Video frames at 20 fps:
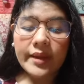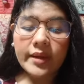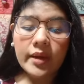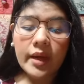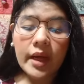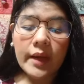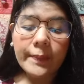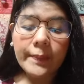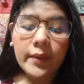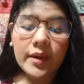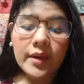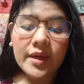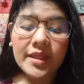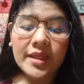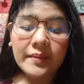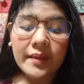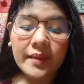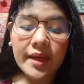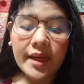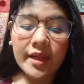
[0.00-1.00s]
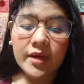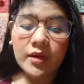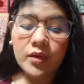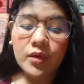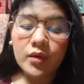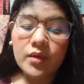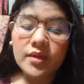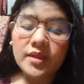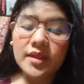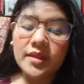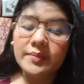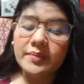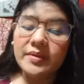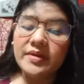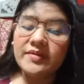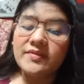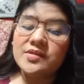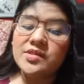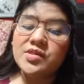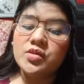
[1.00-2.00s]
nga po ulit mag-enroll than
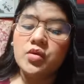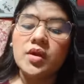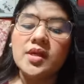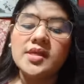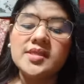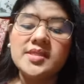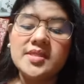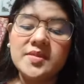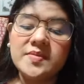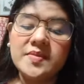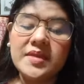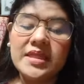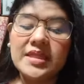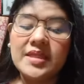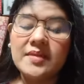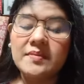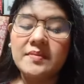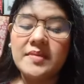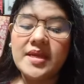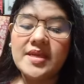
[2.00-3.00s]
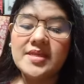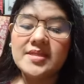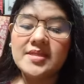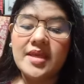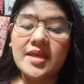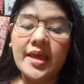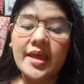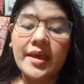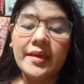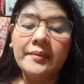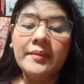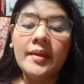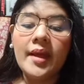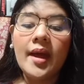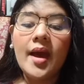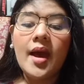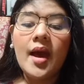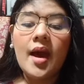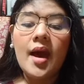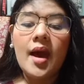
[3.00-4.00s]
previous courses BSTM, uh,
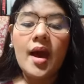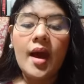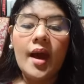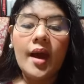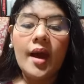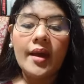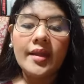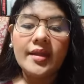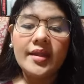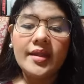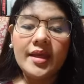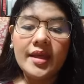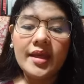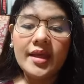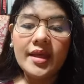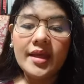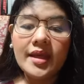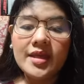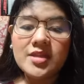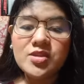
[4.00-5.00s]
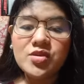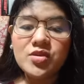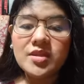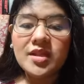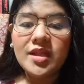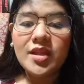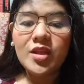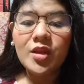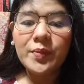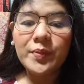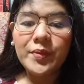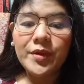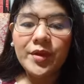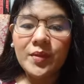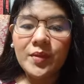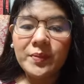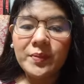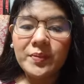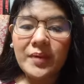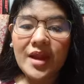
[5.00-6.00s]
ah, di sundin nyo po
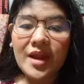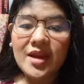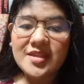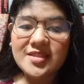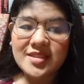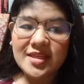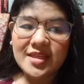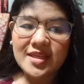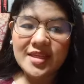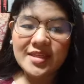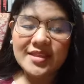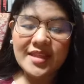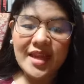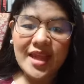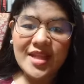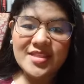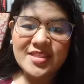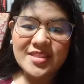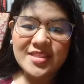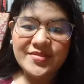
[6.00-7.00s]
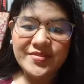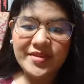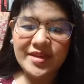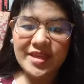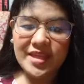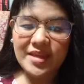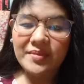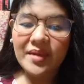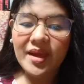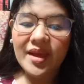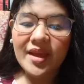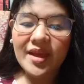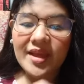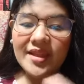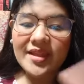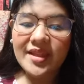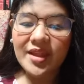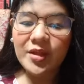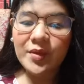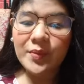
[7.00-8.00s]
yung policy ng transferee.
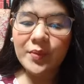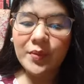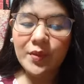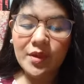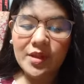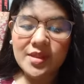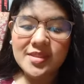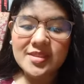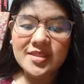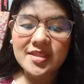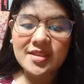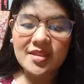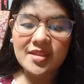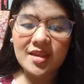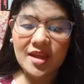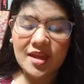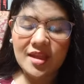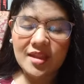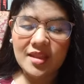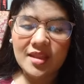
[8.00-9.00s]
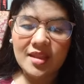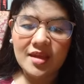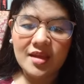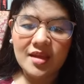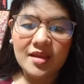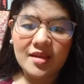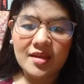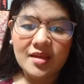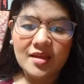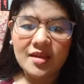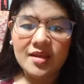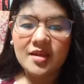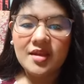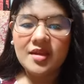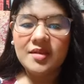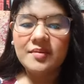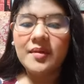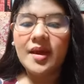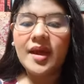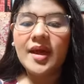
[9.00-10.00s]
Makikita nyo po yun sa thread.
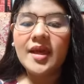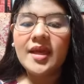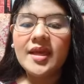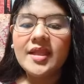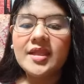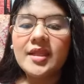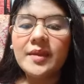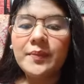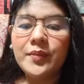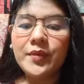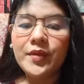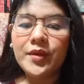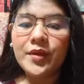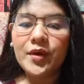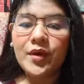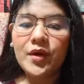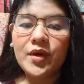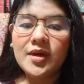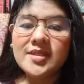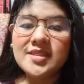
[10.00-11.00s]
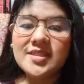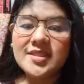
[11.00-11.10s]
Makikita po yun sa